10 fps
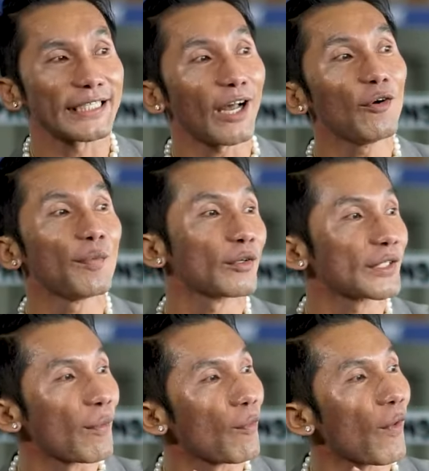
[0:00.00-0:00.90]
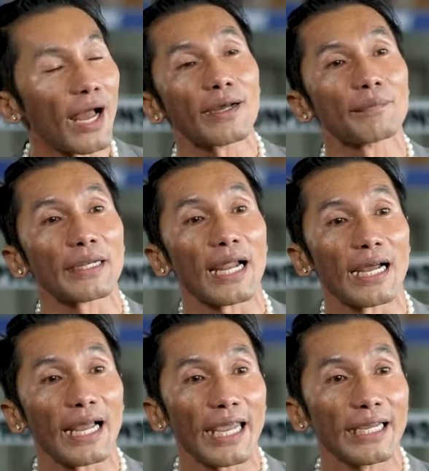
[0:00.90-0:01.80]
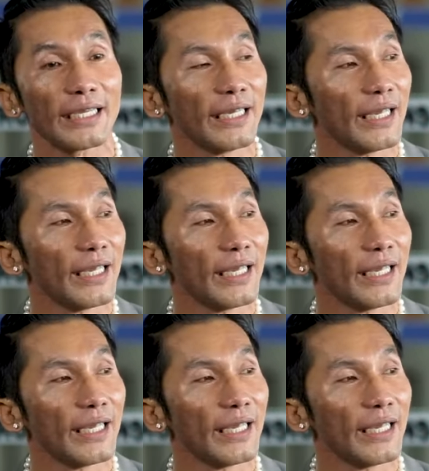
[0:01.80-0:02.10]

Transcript: nagdako ko sa amo ang barangay,